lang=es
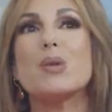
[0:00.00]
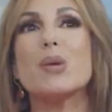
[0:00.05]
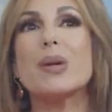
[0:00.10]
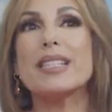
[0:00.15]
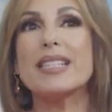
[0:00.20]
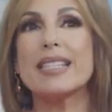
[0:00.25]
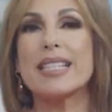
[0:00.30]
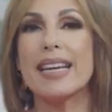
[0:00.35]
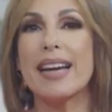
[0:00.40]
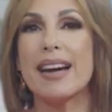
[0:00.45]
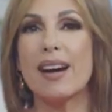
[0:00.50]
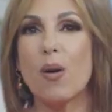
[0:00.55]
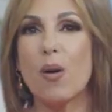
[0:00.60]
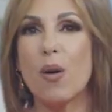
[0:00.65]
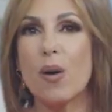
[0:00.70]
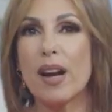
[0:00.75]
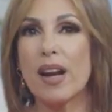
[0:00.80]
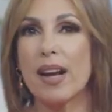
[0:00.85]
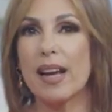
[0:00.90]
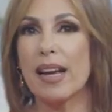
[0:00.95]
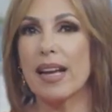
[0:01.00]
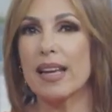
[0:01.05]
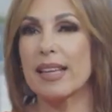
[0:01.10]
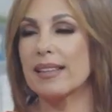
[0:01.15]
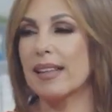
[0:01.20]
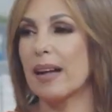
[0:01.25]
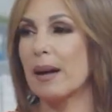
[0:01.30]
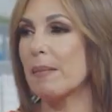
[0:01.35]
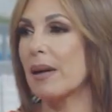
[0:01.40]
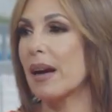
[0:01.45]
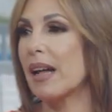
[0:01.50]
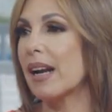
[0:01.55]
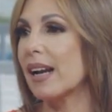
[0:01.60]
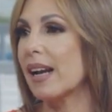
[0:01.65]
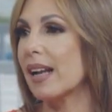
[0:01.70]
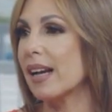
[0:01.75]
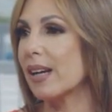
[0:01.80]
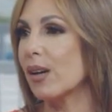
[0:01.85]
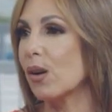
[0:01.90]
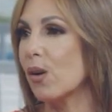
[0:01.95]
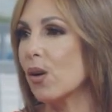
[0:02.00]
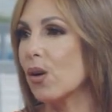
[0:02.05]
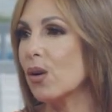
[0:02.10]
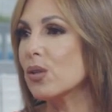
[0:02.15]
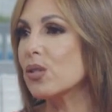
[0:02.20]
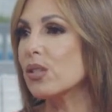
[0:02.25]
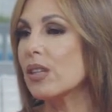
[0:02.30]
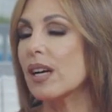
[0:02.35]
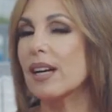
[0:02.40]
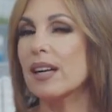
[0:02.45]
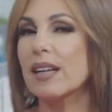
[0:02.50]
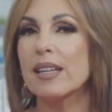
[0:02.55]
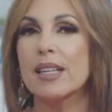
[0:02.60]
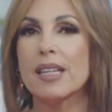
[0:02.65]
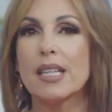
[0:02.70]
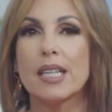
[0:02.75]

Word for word: no es que ahora que está mala la cosa,